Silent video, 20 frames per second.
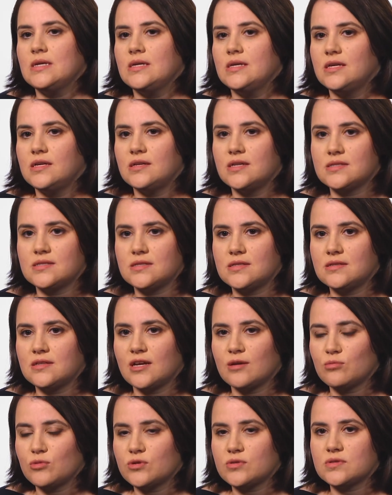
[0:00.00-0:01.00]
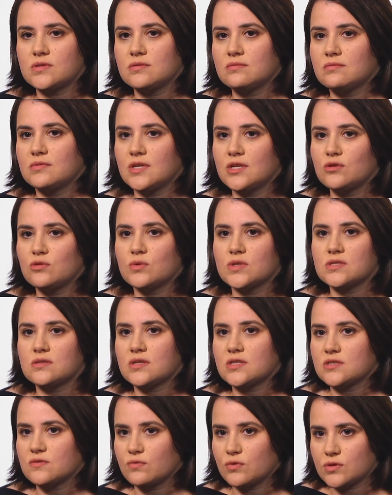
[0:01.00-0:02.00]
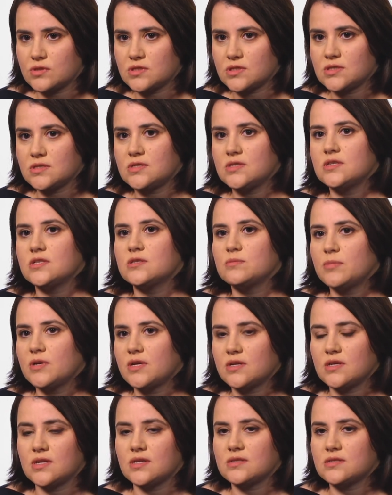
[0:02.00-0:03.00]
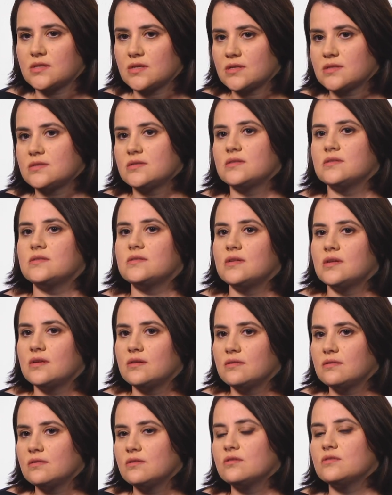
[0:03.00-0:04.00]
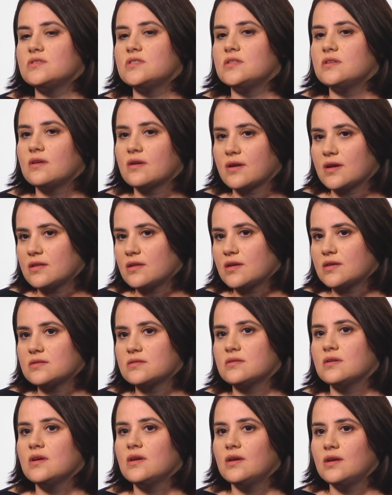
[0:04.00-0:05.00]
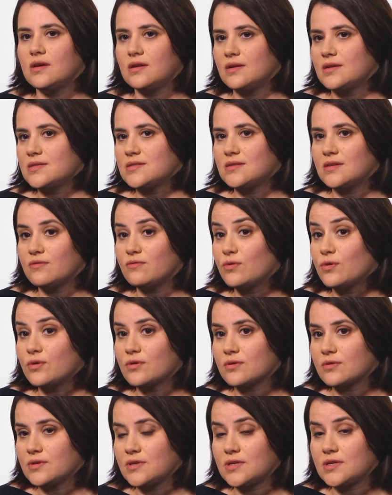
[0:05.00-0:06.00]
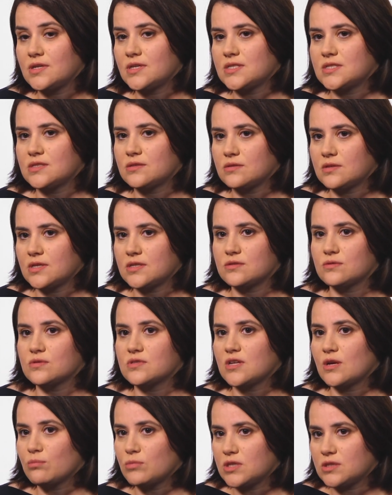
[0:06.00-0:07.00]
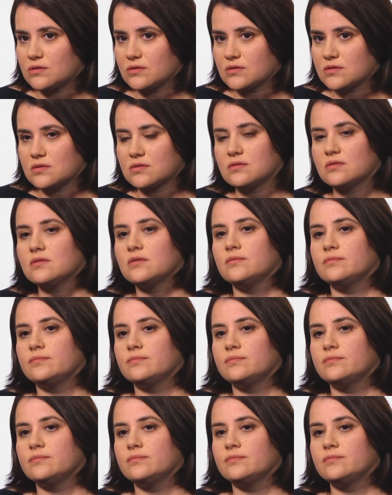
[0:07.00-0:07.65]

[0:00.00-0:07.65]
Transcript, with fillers: y necesitamos que nuestras voces y experiencias estén consideradas en este foro y estos ámbitos.